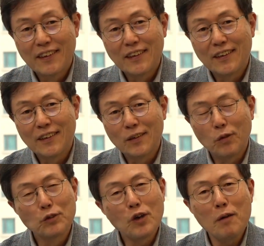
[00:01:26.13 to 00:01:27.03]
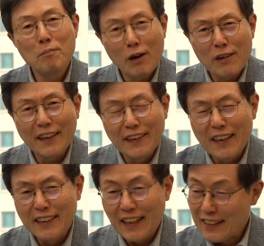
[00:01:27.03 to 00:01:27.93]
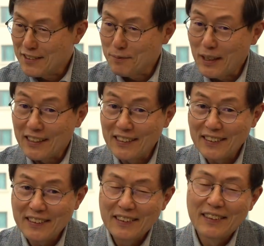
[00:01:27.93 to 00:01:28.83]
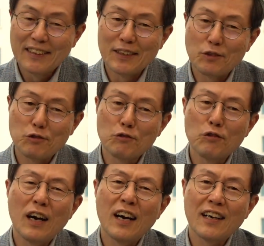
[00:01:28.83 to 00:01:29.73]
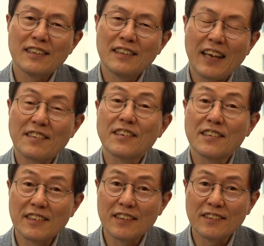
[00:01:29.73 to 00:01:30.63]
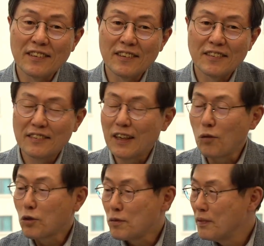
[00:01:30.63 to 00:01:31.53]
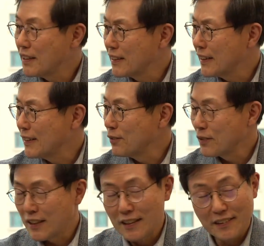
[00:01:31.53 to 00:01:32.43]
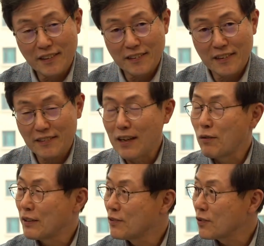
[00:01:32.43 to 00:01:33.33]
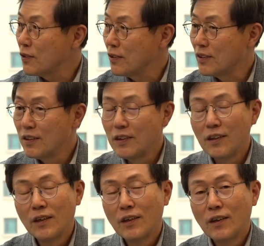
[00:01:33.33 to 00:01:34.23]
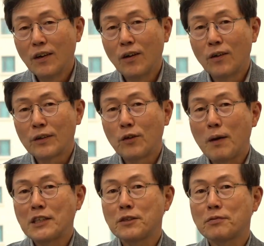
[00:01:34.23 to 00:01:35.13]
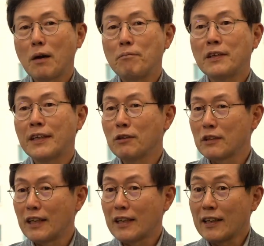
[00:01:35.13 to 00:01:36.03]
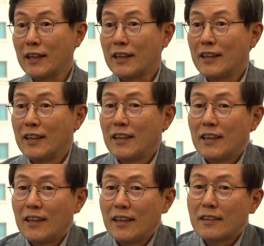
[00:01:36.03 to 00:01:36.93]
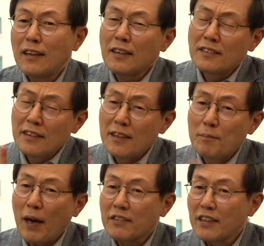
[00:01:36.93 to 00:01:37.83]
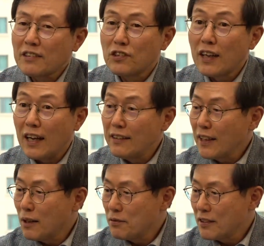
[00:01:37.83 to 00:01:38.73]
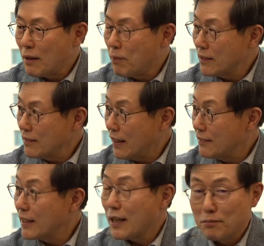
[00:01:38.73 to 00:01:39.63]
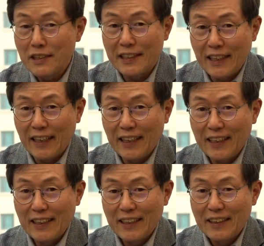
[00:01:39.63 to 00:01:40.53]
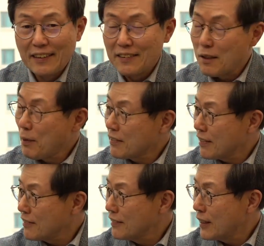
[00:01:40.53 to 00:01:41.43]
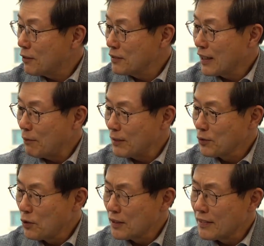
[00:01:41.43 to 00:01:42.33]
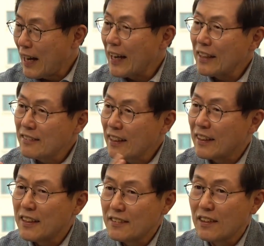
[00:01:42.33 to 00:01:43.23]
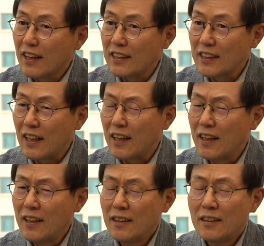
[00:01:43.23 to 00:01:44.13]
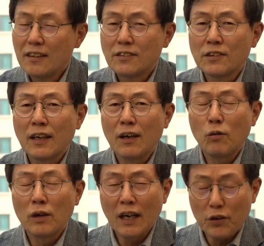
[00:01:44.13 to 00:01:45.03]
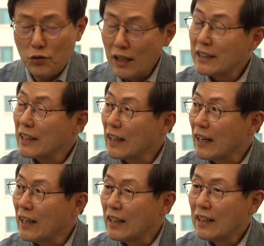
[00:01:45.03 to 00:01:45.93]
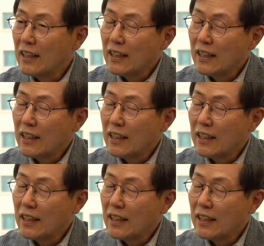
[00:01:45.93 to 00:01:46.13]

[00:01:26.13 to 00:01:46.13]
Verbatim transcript: 어, 원유 한 방울 안 나는 나라지만은 중화학을 어, 개척을 해서 지난 50년간 우리나라 네. 경제에 잘 왔죠. 네. 어, 그리고 83년에 우리나라가 그 당시에 백색 전화 한 대 값이 아파트 한 채 값일 때 아, 제가 백색 전화로 보니 깜짝 놀랐는데 하얀 색깔의 전화가 아니라 전화가 워낙 귀하니까 네.